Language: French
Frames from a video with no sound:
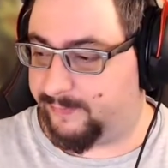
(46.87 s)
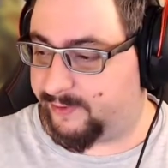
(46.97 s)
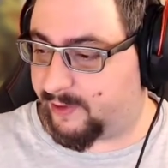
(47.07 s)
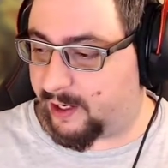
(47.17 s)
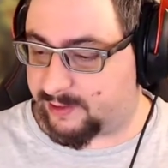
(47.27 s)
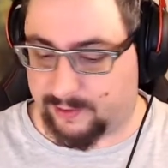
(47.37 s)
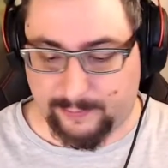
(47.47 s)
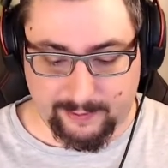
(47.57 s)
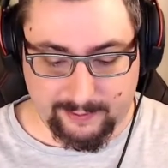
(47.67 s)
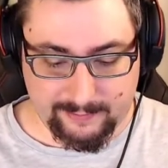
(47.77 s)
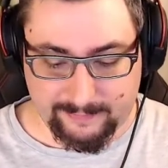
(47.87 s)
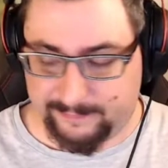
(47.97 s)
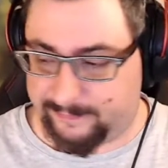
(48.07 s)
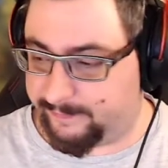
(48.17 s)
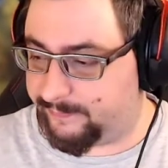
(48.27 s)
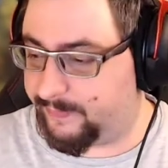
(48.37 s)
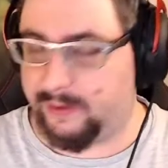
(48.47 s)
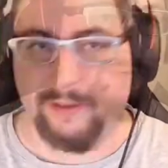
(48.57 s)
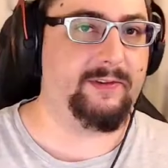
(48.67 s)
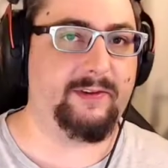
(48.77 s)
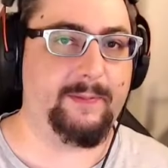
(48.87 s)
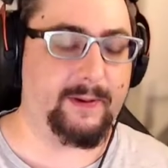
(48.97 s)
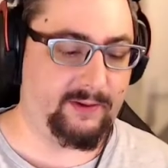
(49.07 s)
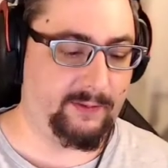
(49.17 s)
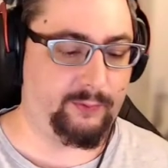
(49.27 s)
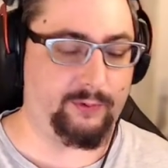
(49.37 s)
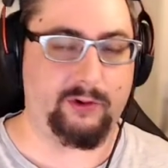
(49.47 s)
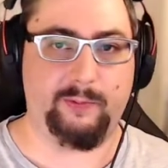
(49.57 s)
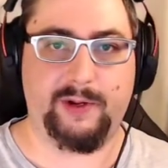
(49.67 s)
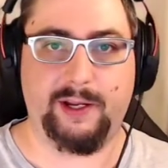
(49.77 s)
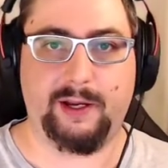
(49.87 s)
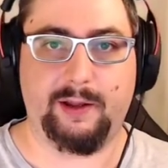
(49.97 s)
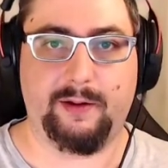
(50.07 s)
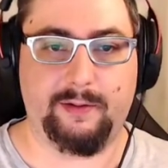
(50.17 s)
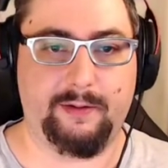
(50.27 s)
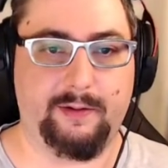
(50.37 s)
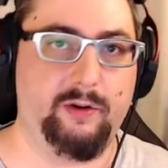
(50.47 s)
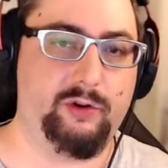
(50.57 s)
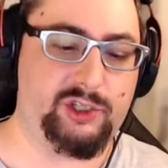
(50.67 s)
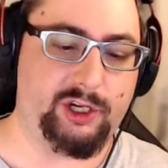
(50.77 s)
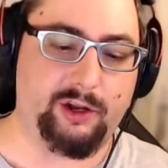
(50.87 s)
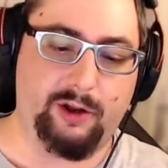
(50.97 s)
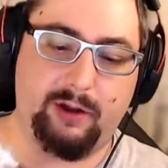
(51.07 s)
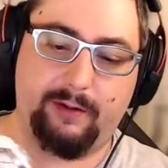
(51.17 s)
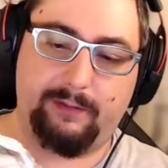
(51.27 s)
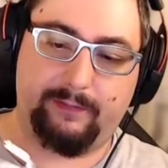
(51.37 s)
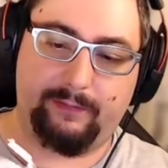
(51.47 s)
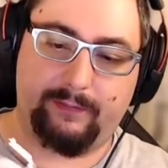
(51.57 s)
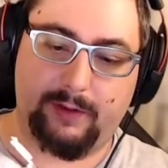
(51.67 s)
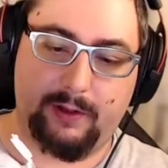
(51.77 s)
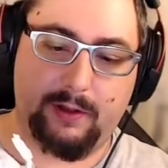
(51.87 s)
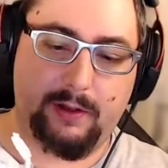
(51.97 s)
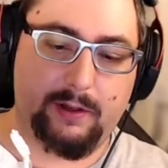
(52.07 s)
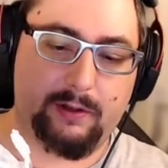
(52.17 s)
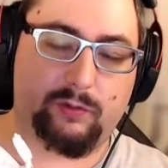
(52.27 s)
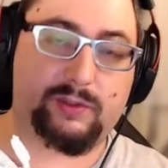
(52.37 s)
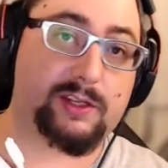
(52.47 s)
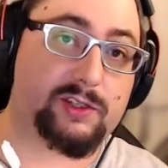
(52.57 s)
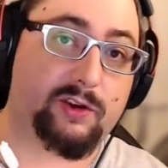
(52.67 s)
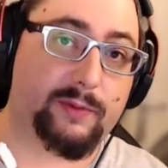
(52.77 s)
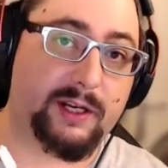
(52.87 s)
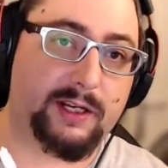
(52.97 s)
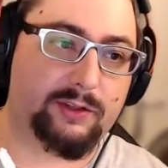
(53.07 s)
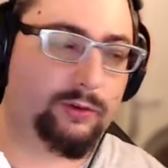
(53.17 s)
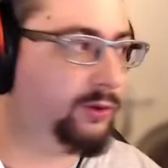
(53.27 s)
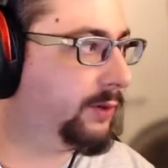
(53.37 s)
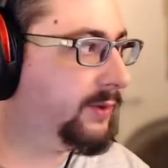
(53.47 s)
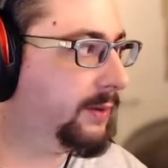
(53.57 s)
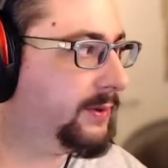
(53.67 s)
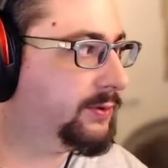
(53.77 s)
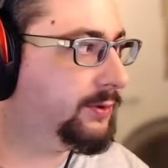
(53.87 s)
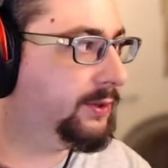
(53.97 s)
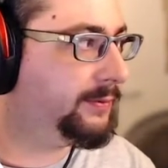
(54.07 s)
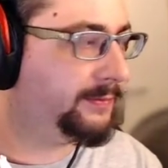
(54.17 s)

Ça a l'air sympa. C'est parti pour remplir le checker. Donc 500 ml d'eau comme d'habitude.